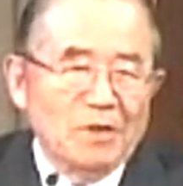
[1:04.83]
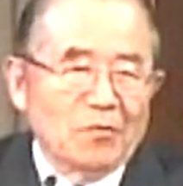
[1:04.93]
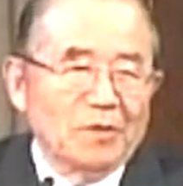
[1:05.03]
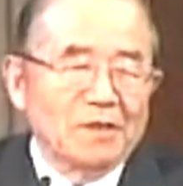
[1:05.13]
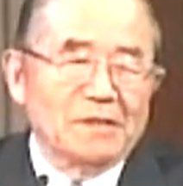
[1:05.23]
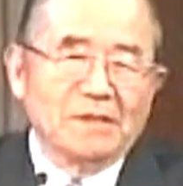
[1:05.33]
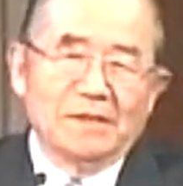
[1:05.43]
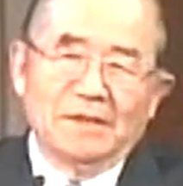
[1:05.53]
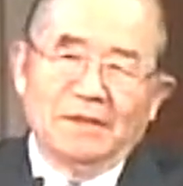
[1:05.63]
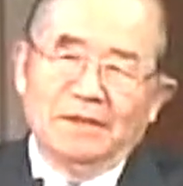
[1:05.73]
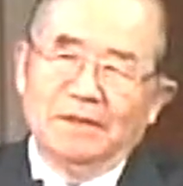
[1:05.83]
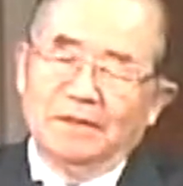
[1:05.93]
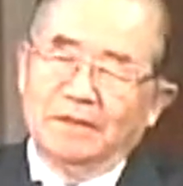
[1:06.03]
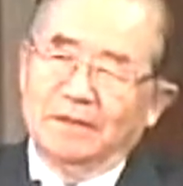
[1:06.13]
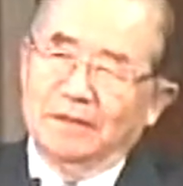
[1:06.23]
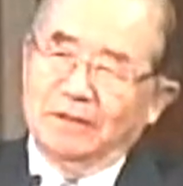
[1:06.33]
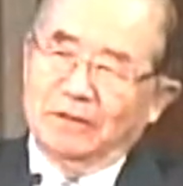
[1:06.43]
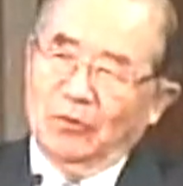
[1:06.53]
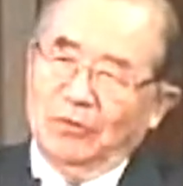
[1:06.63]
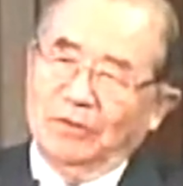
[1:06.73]
해서 이런 그
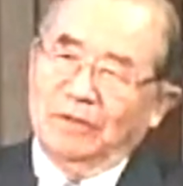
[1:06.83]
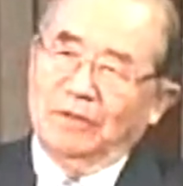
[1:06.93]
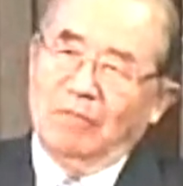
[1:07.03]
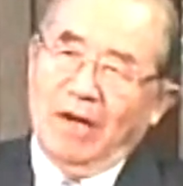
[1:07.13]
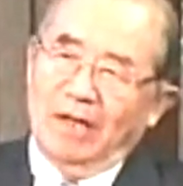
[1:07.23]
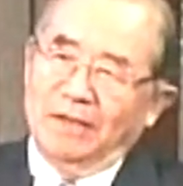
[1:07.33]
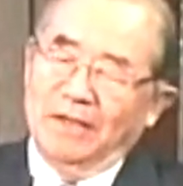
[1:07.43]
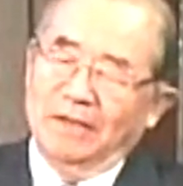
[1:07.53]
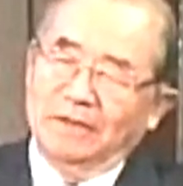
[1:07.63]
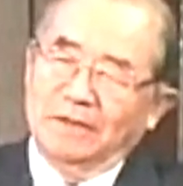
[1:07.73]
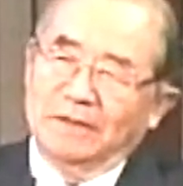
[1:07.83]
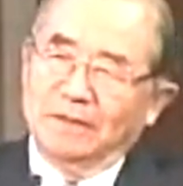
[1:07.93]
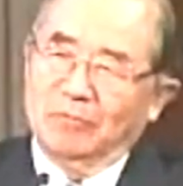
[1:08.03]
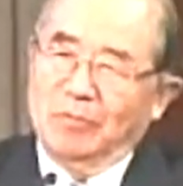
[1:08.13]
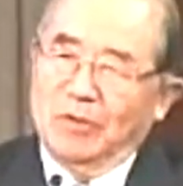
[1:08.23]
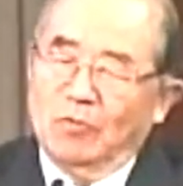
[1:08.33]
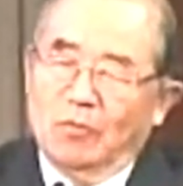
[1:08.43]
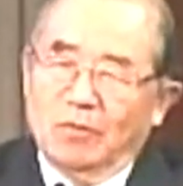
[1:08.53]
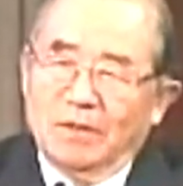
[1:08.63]
드론들을 막아내는 그 미국,